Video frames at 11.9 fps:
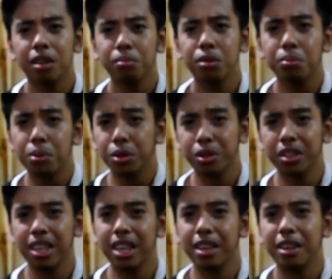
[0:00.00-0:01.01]
pupush
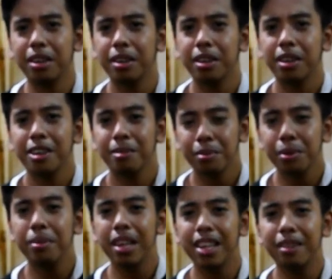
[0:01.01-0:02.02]
na
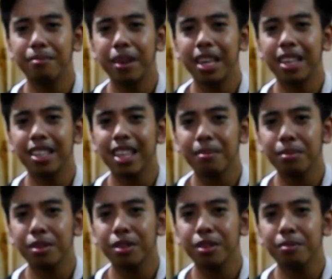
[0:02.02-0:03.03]
bumili ng bike
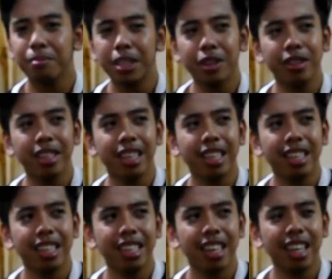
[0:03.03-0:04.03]
tapos nung panahon na
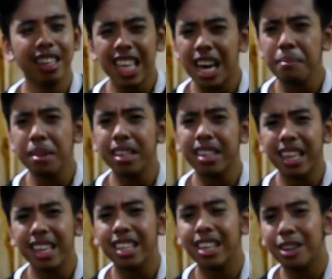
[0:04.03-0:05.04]
ang dami ng
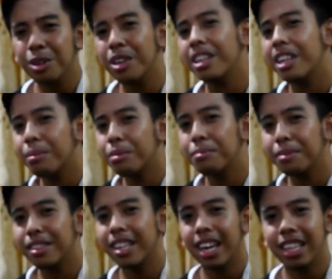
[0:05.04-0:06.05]
taga nilang lugar na
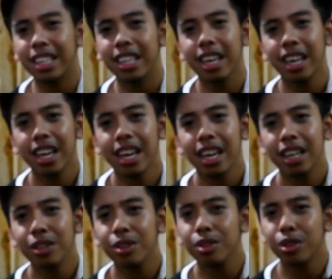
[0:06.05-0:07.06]
napupuntahan
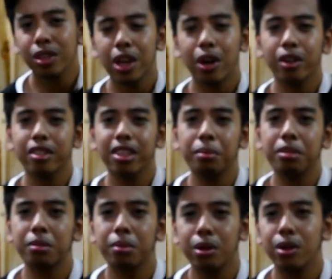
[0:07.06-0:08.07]
yun, na ako nagsabi
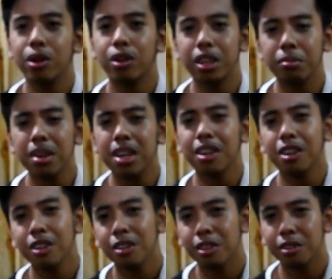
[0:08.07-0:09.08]
sa magulang ko na, Ma,
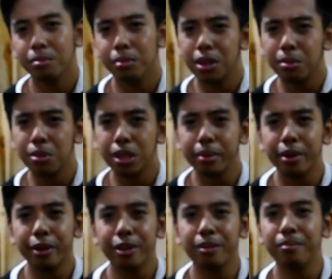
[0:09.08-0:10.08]
bigyan mo naman
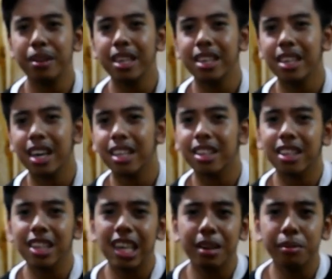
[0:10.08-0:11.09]
ako ng bike kahit
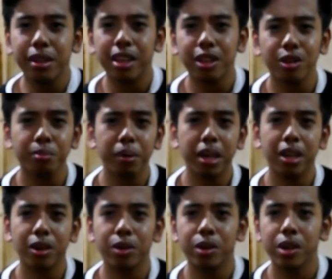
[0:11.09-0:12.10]
dagdagan mo na lang itong pera
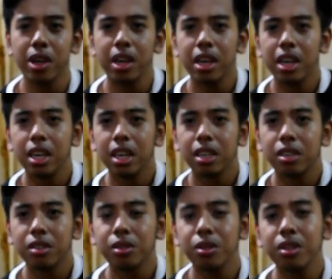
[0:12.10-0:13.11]
ko.
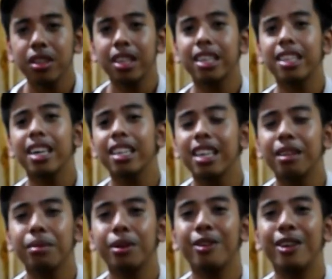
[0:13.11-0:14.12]
So yun, dinagdagan niya
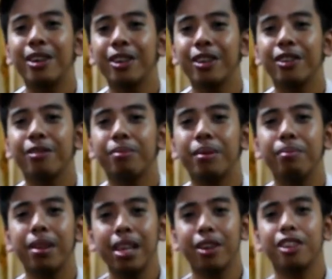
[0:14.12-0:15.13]
ng magulang ko yung
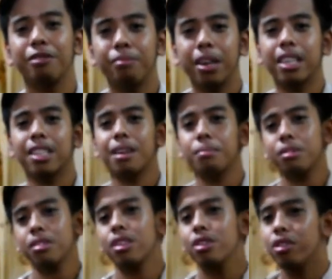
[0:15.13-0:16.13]
pambili ko ng bike.
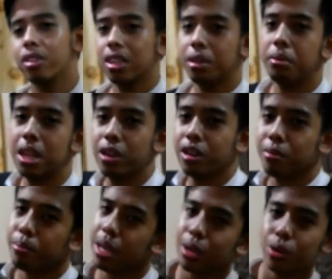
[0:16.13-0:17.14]
Tapos ito, nabili ko na yung
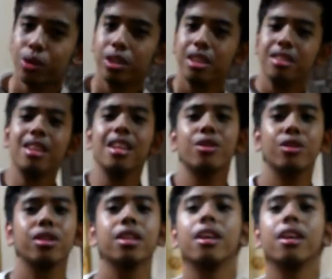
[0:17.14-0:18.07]
bike ko, nasa likod.